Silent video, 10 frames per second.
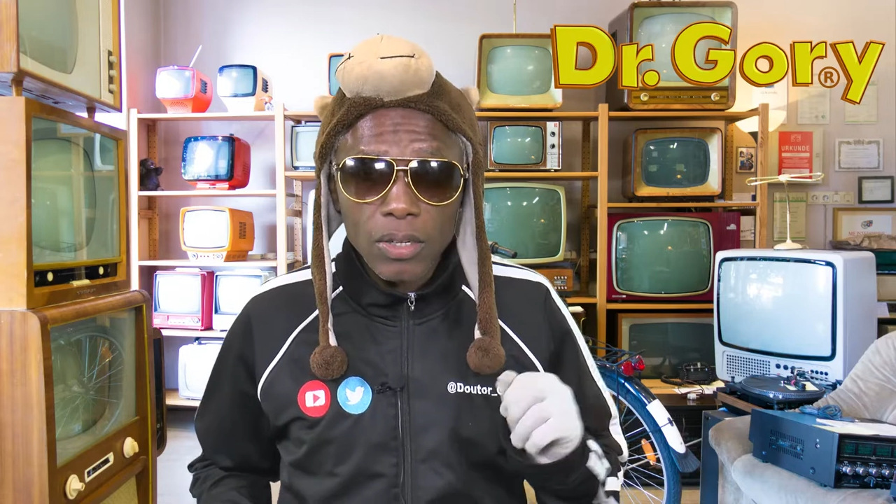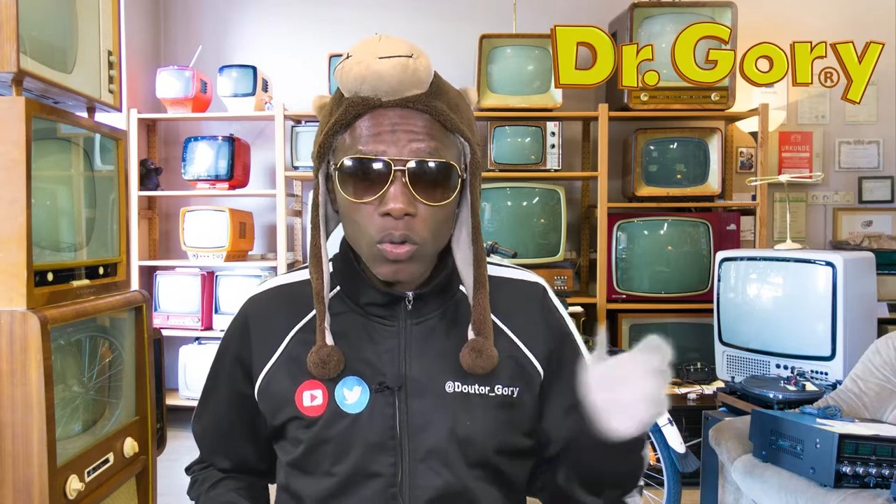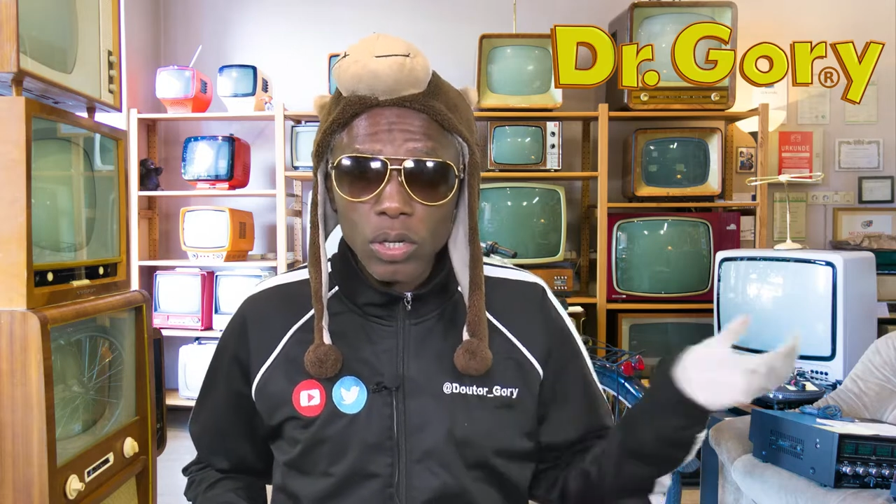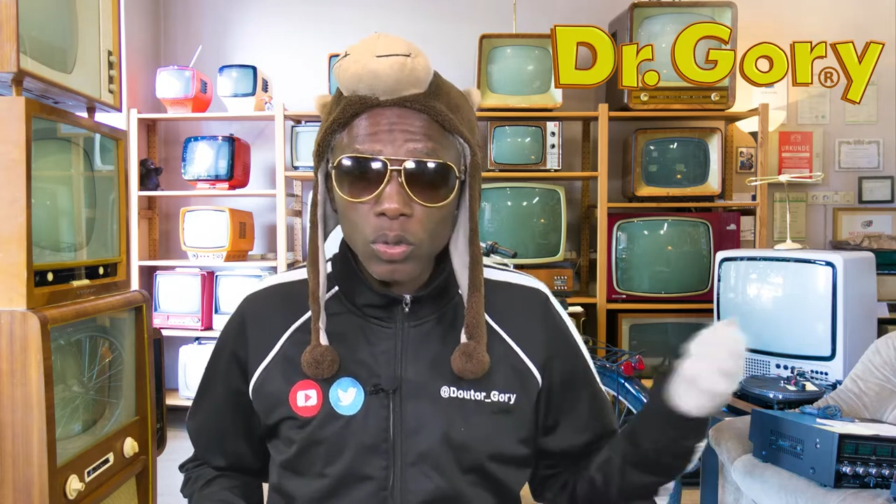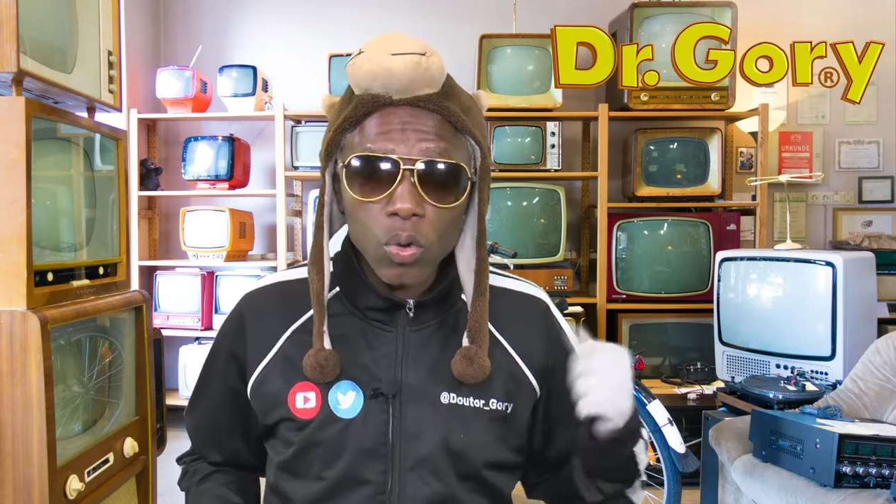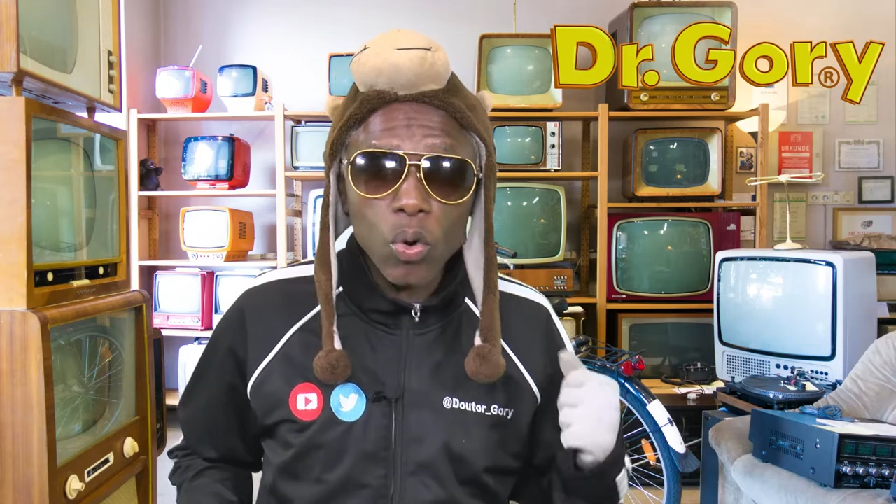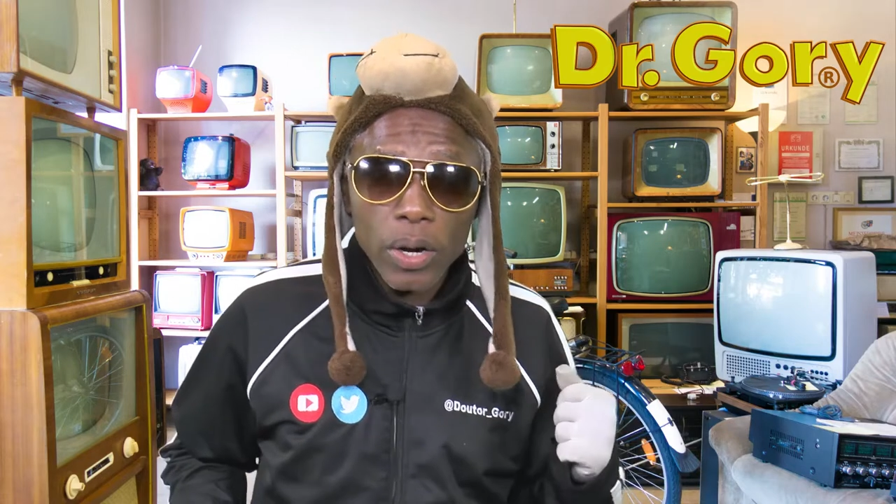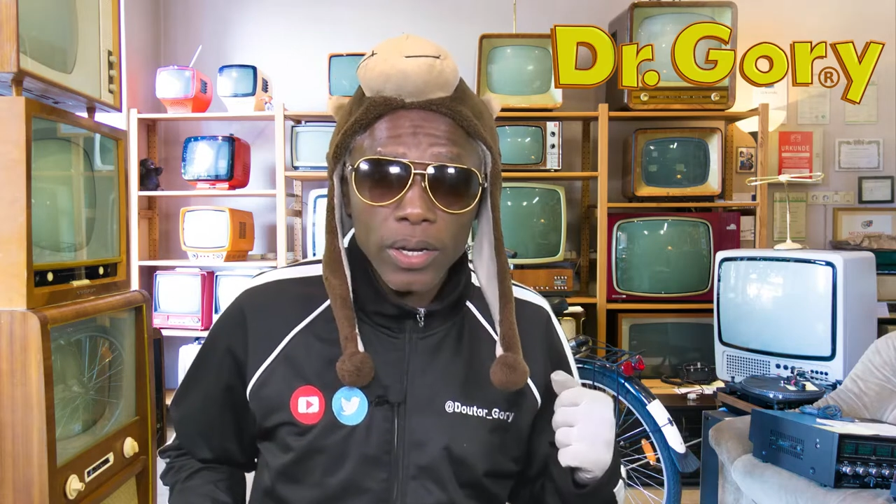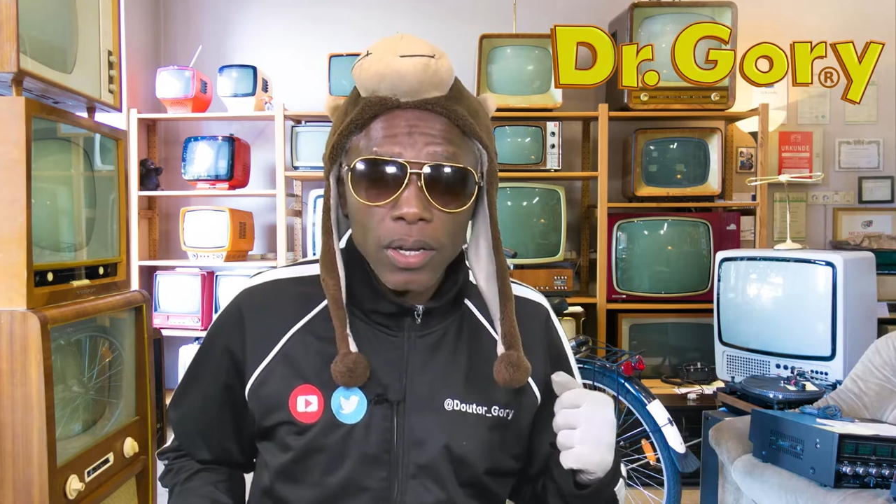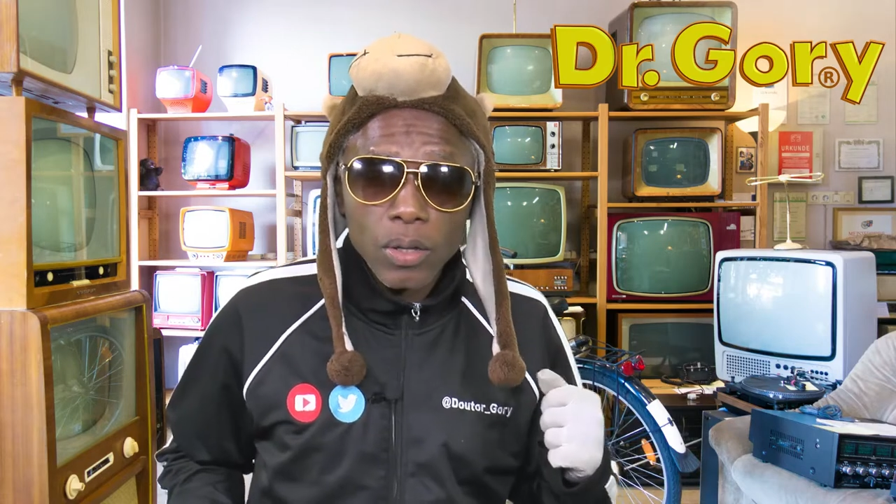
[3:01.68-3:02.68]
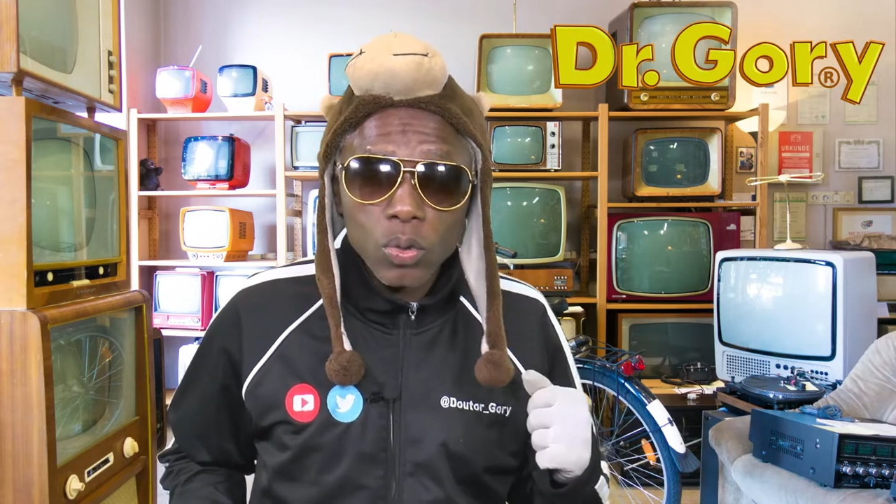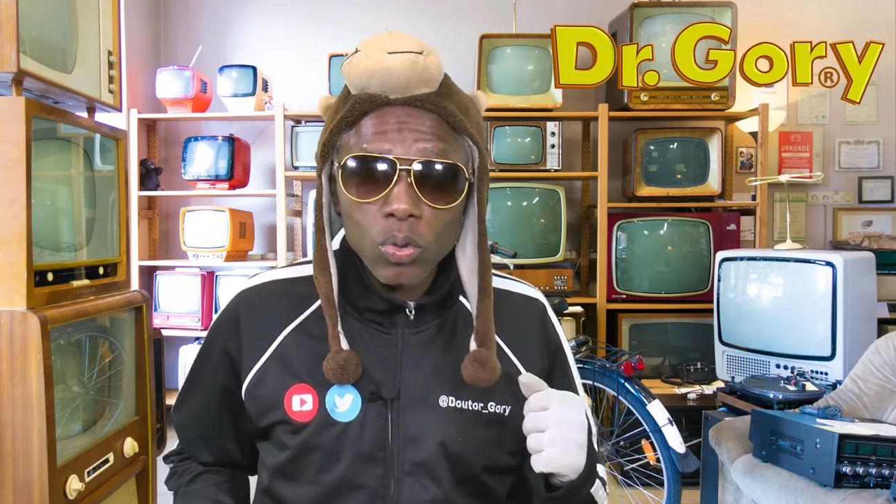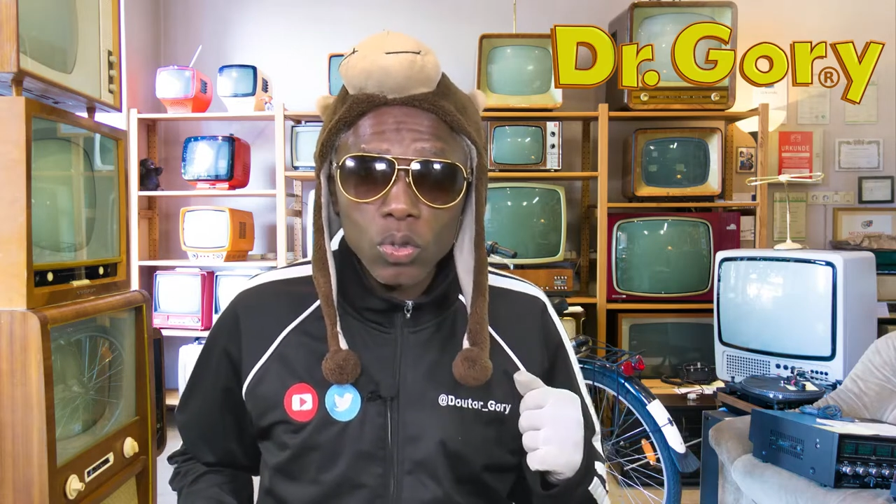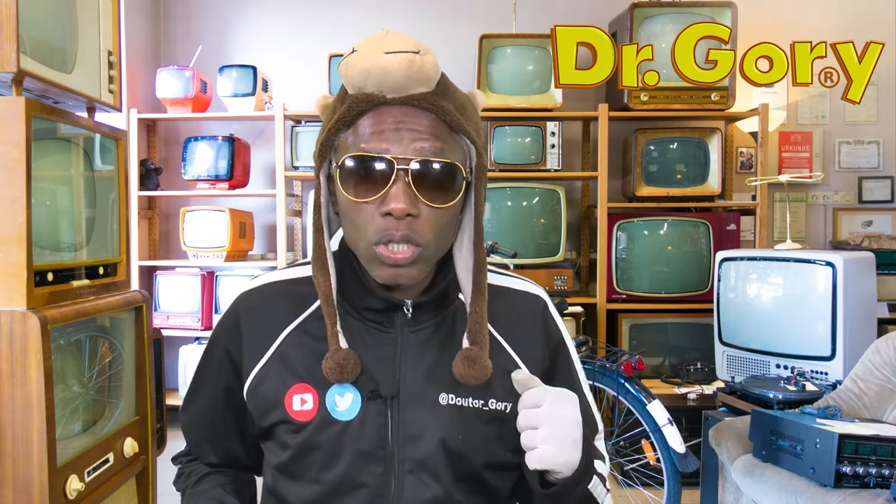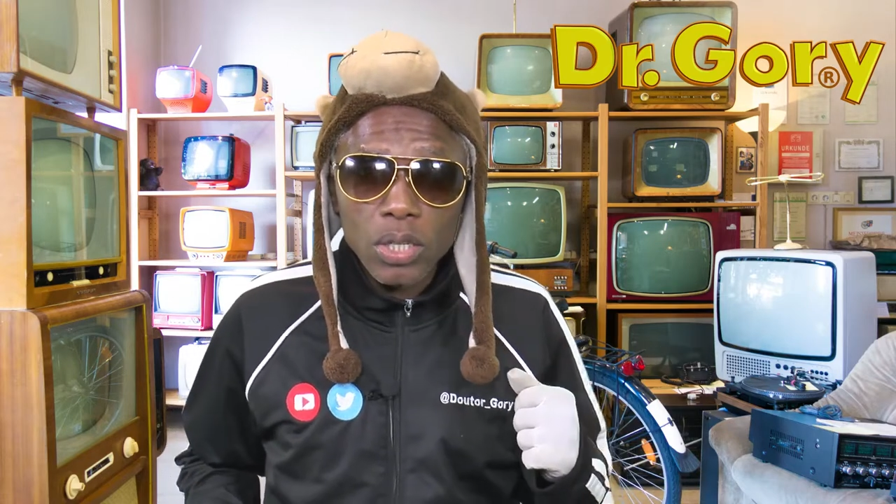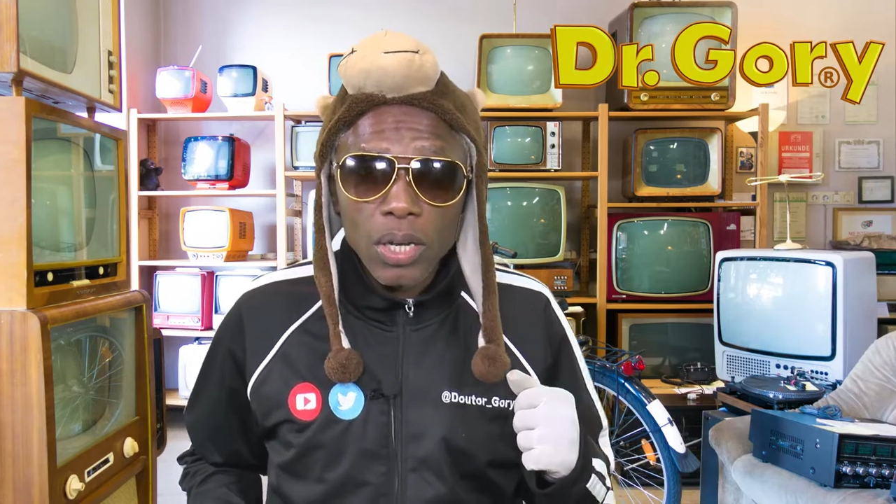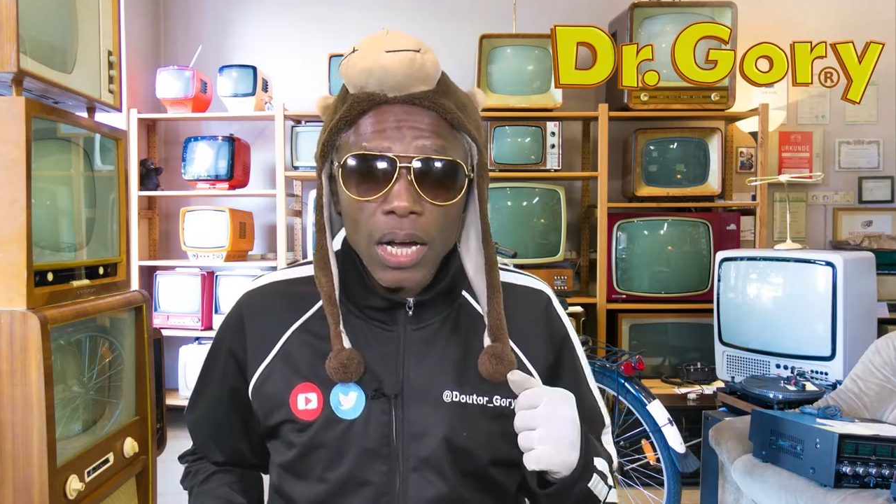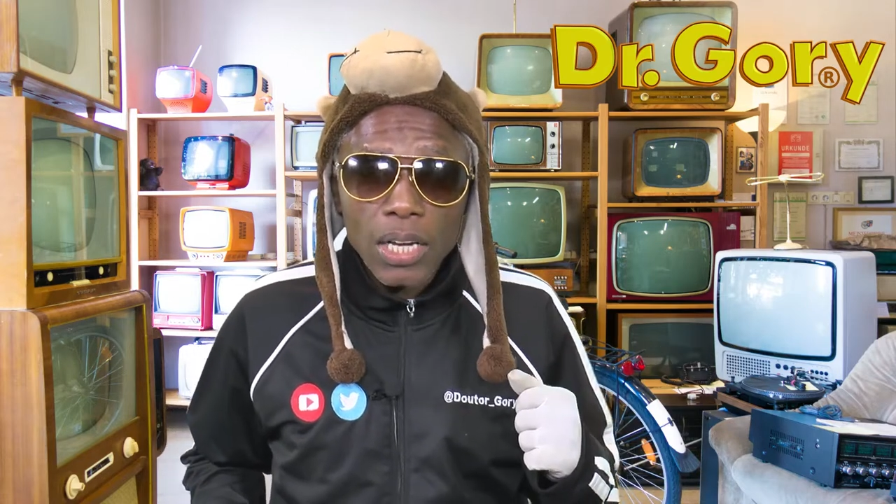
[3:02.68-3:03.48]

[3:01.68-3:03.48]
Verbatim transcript: Escolinha do Gore, todo dia,